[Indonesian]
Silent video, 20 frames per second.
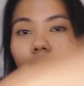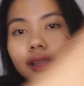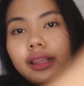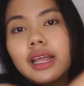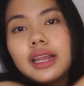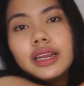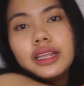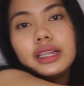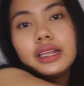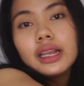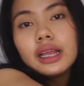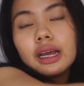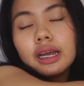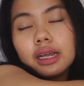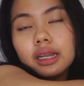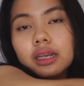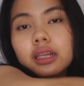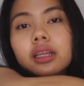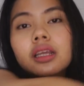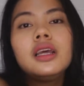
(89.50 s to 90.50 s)
tadi di
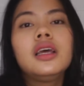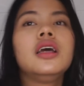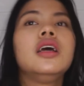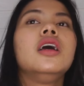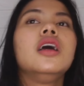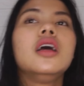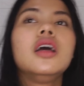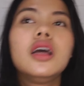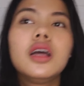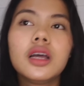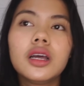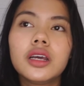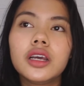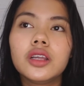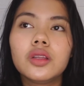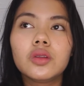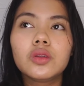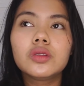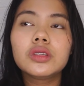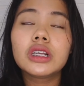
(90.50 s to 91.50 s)
lengan
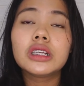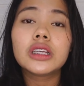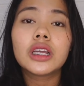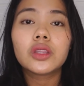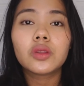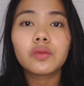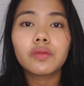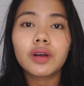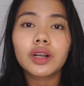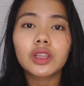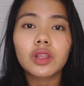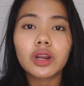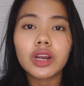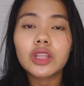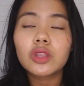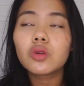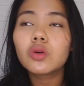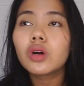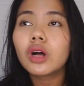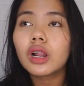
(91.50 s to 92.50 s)
itu salah satu
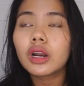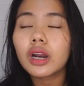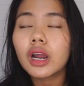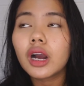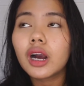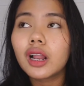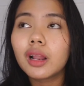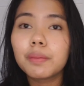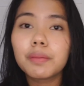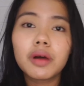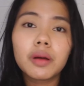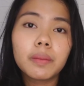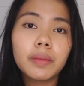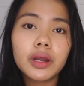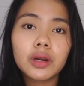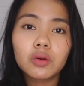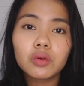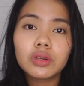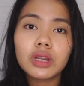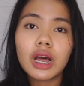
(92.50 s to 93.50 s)
faktornya itu karena kelembaban
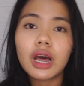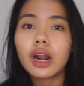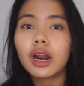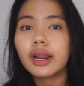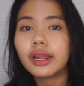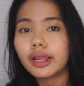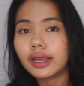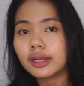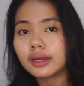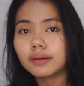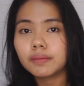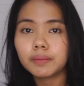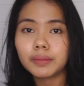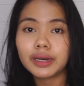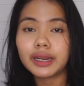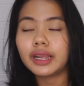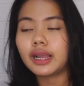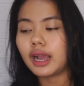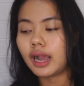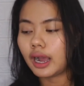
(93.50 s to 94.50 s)
udara yang
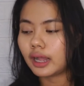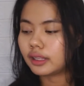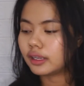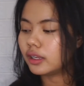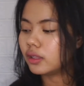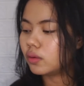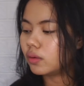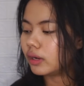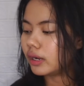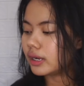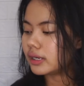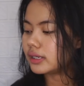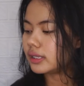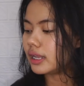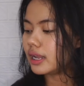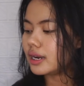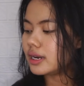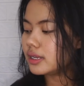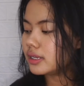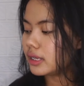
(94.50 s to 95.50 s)
meningkat gitu guys
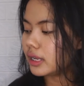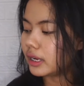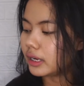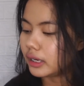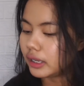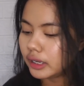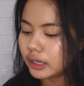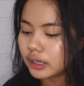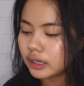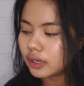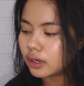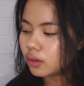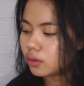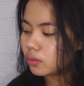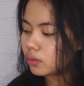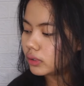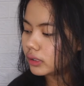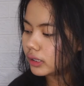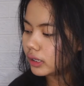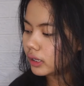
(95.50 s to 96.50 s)
dan di sini
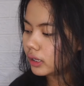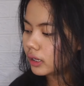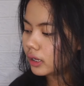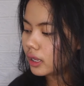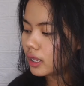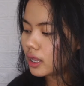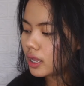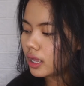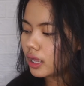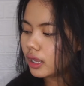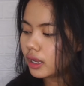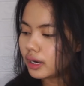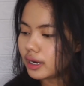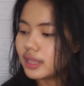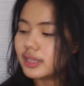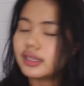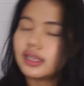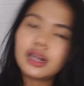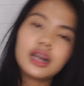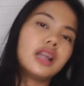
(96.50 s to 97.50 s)
aku sih
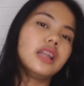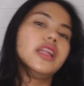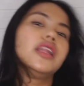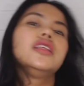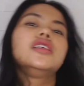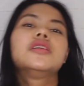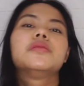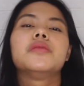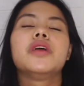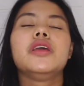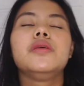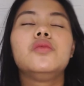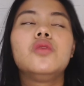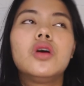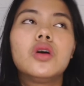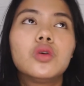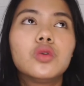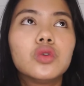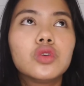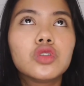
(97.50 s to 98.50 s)
disarankan sama ibu
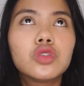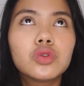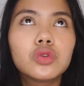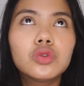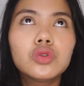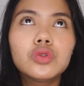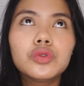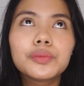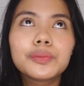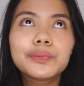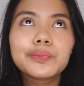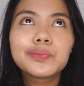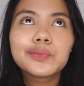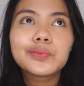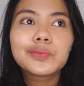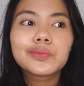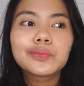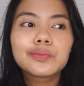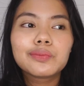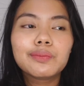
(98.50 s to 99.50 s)
aku tuh
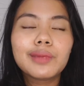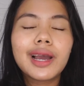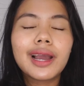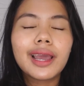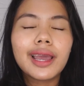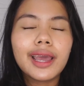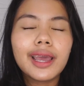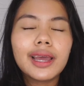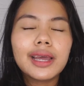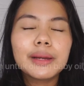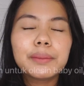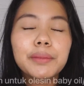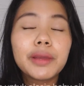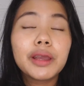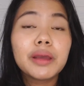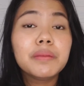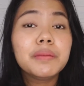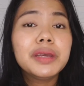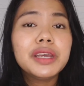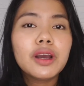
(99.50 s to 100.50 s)
pakai
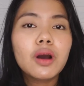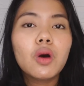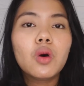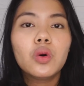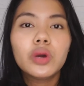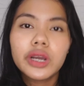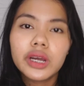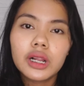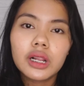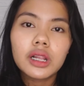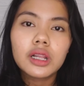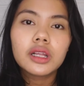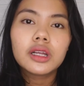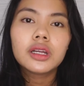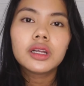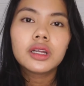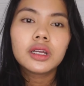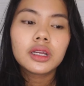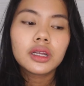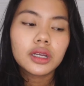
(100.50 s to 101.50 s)
baby oil
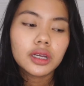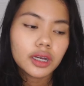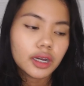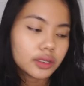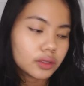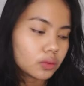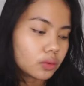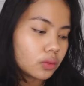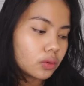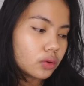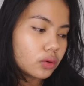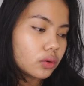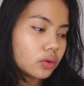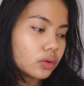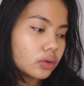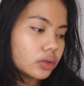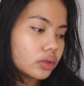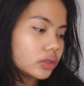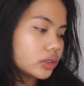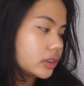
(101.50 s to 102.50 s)
atau
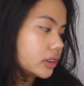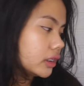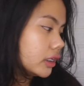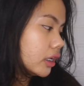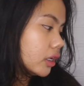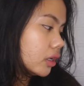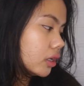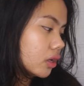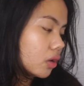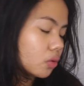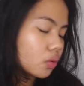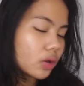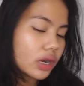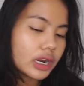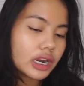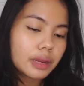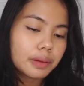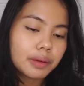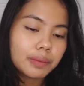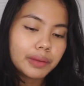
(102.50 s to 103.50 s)
di sini aku
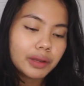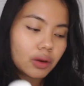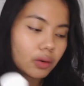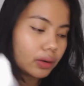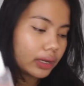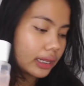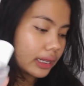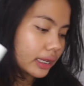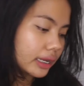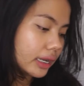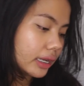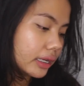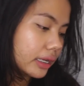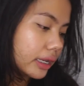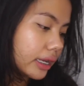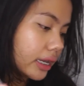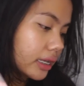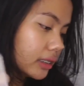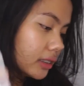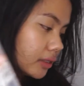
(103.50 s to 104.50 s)
ada baby oil yang ini
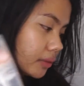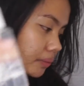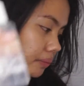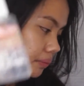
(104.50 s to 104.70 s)
guys